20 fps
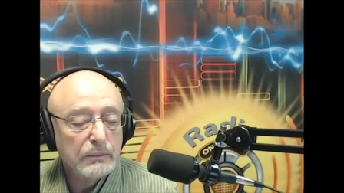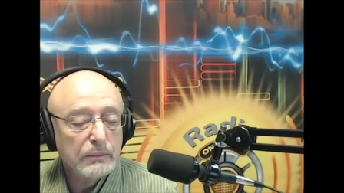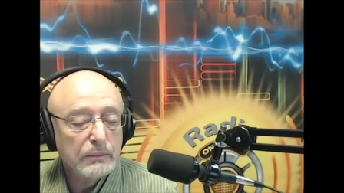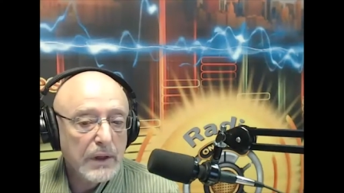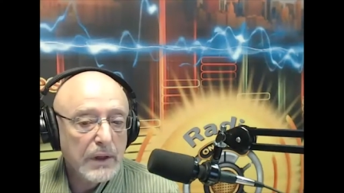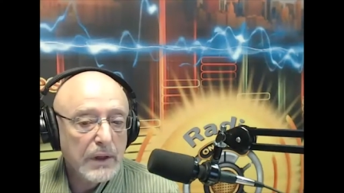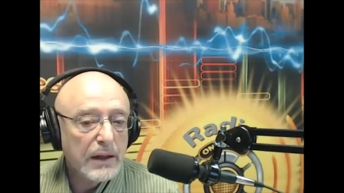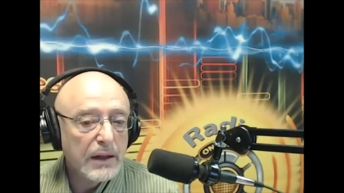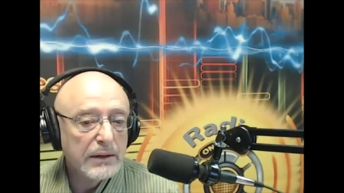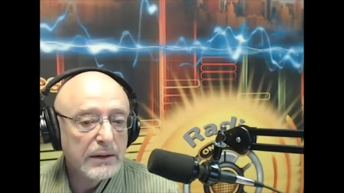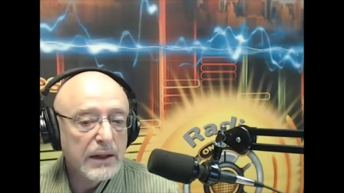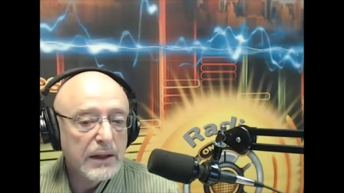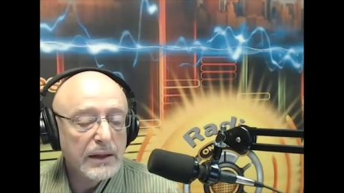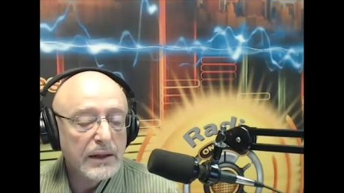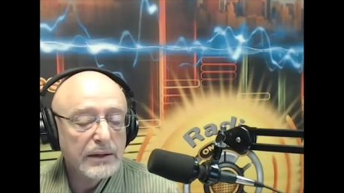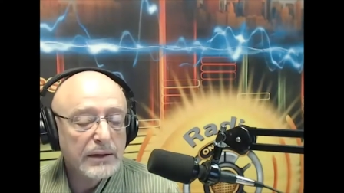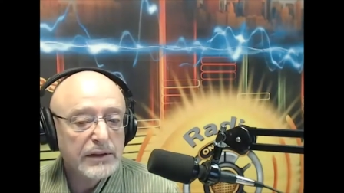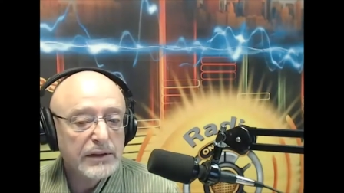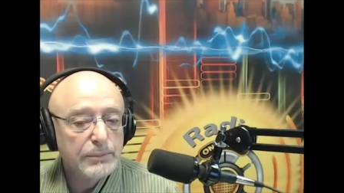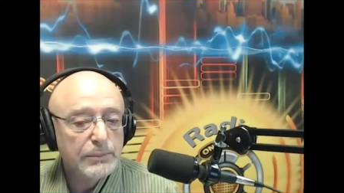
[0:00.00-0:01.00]
как
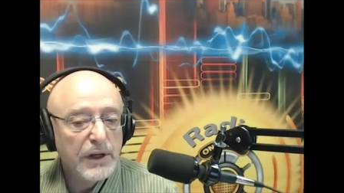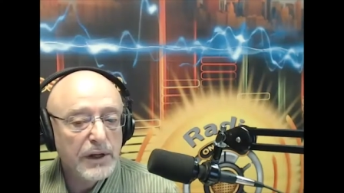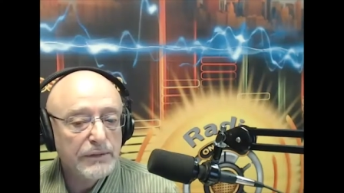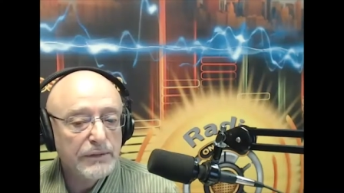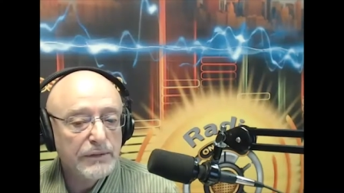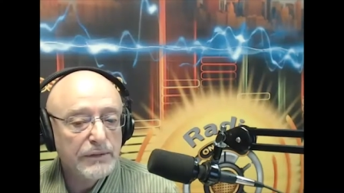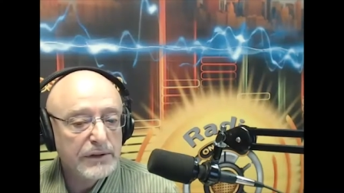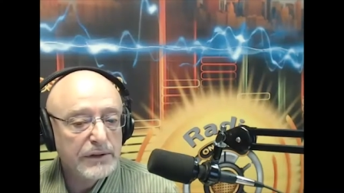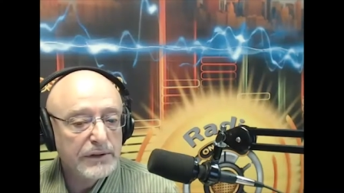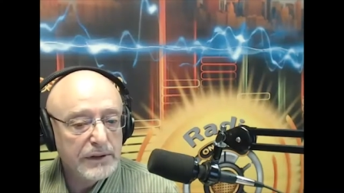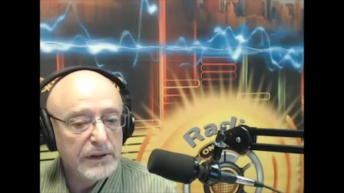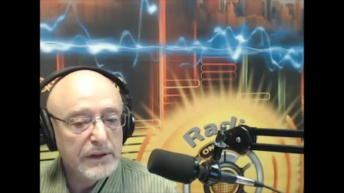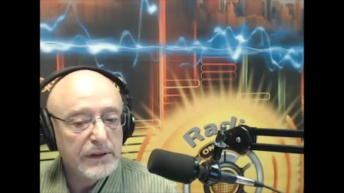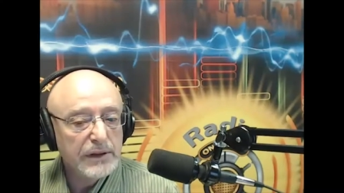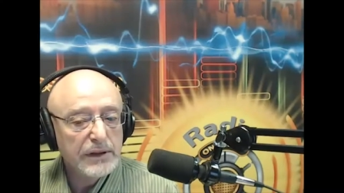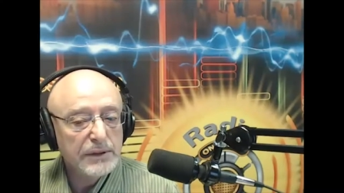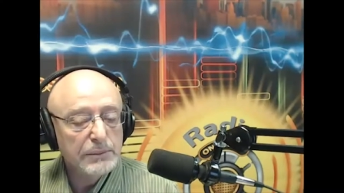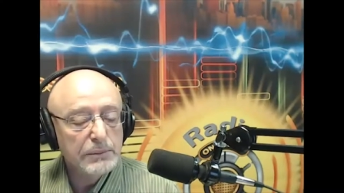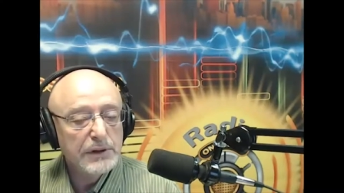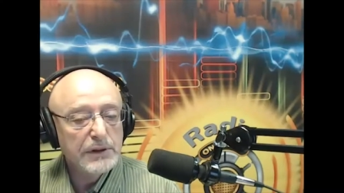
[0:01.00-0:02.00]
надо себя вести,
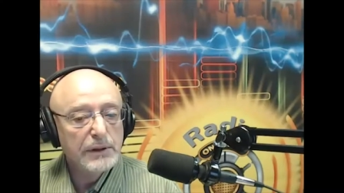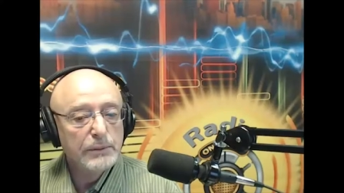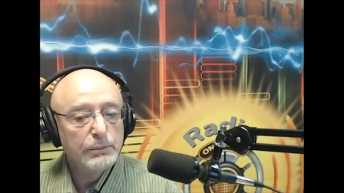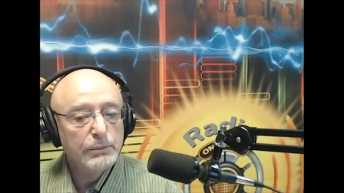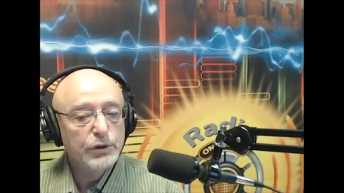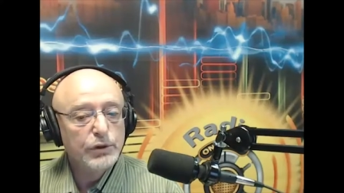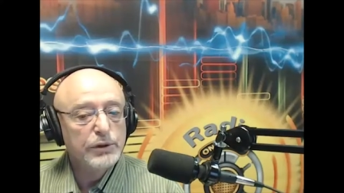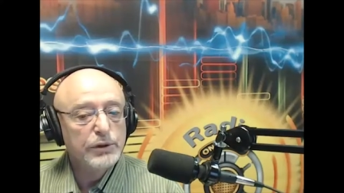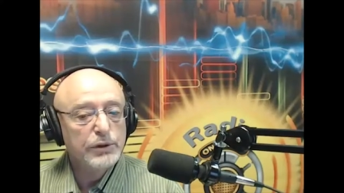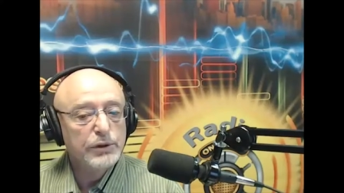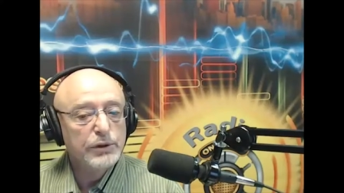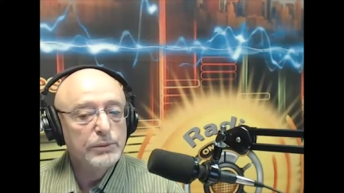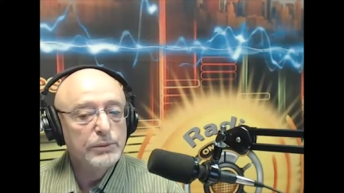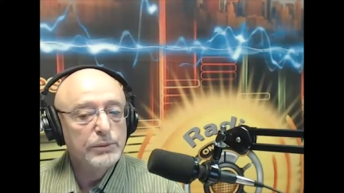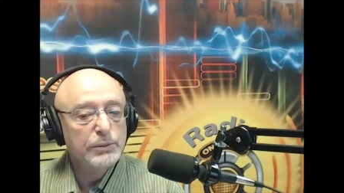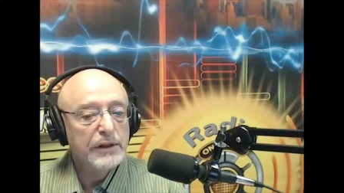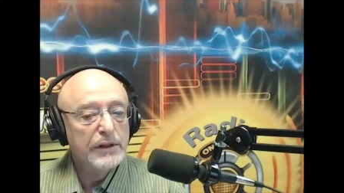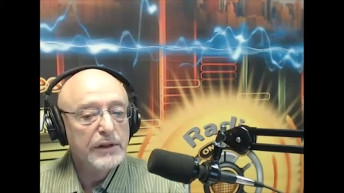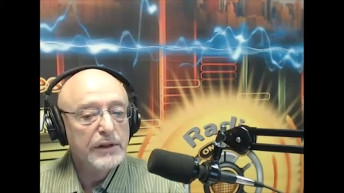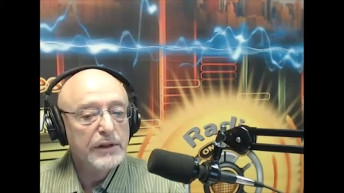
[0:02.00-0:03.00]
именно будем
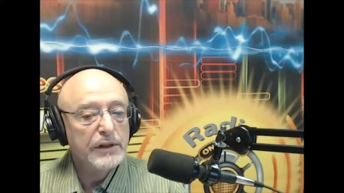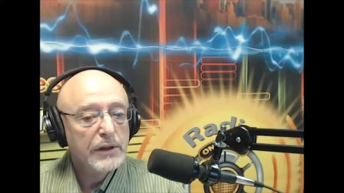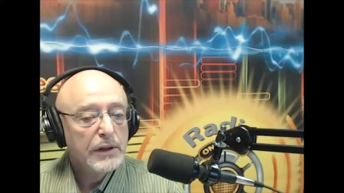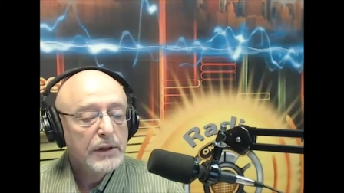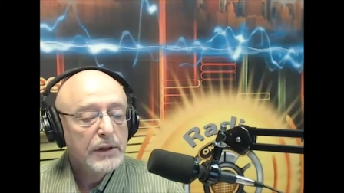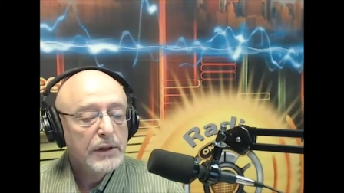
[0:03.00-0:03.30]
говорить,